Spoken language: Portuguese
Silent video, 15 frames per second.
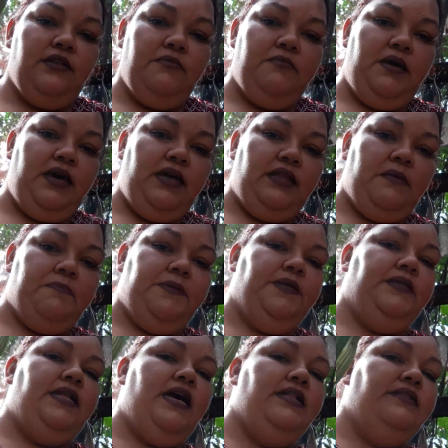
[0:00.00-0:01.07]
também, tá
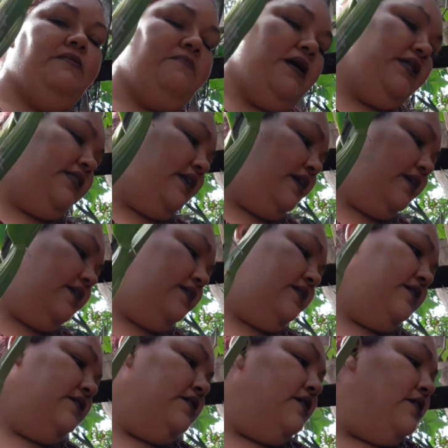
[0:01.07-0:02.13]
plantado na
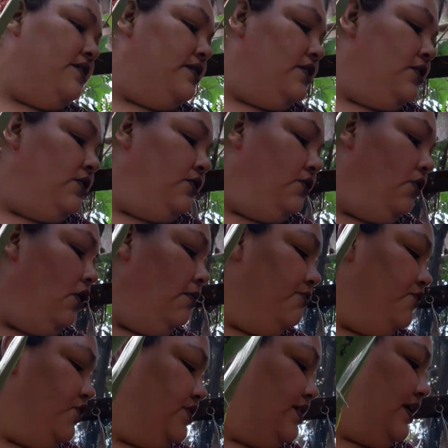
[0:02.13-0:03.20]
madeira.
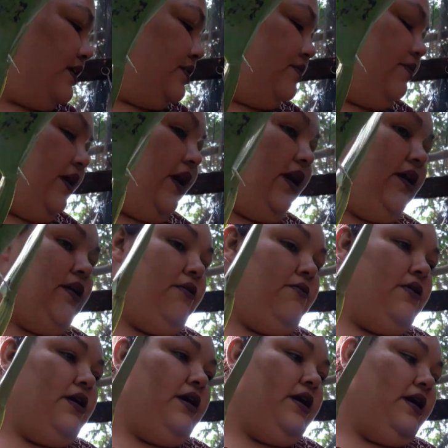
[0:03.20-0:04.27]
Como vocês
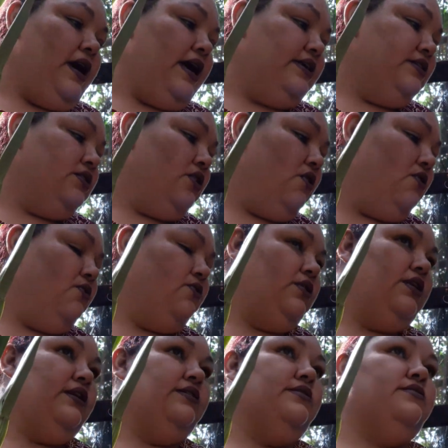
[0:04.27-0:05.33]
viram, as
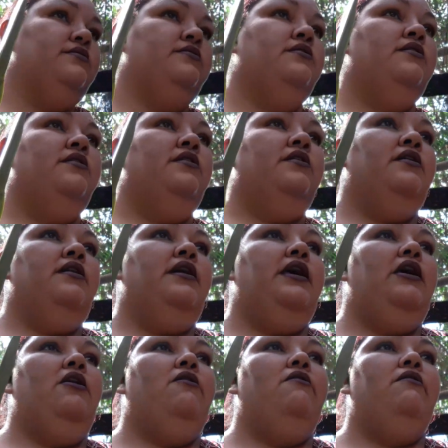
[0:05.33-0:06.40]
outras
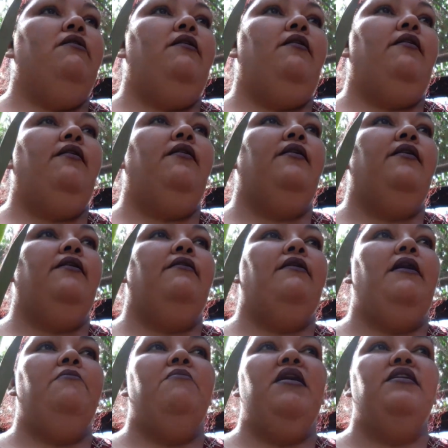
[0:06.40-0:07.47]
é,
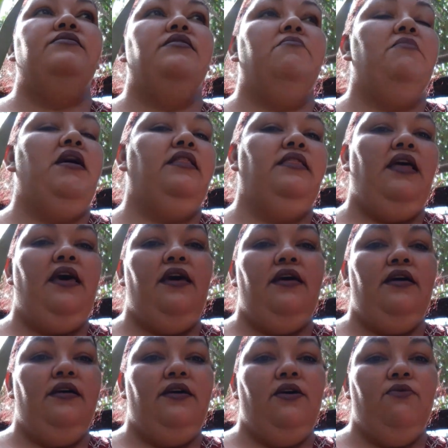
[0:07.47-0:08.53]
é mais é
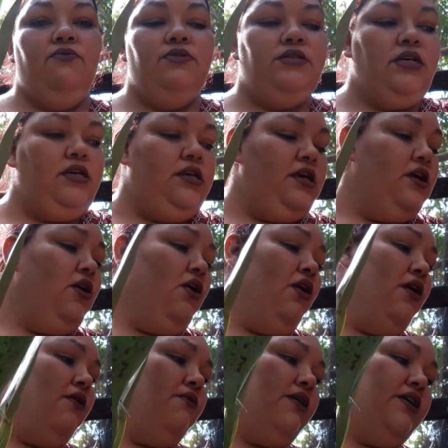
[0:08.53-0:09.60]
madeira que eu uso aqui,
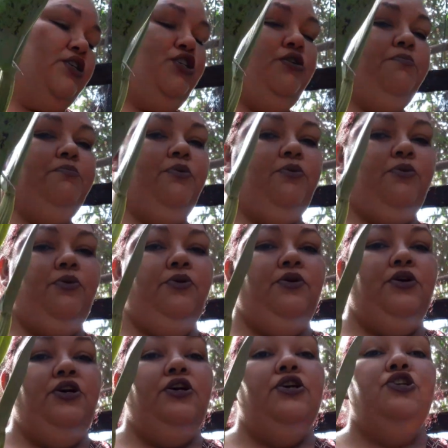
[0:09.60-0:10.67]
ou cachepô
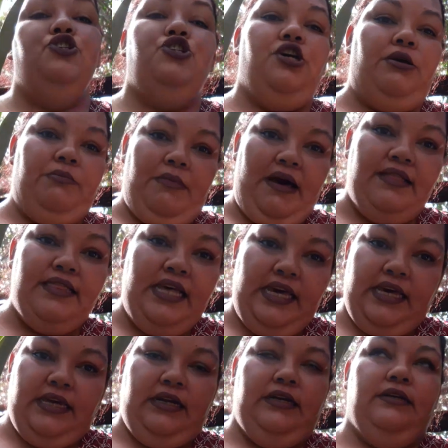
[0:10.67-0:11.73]
de
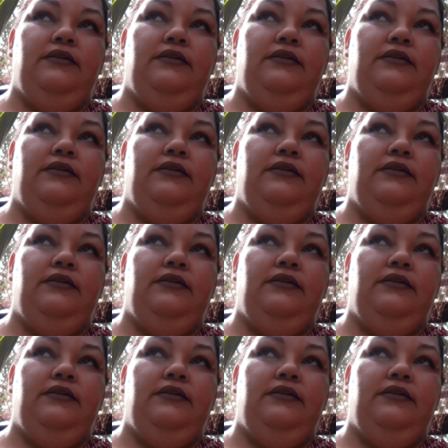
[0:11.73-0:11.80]
madeira,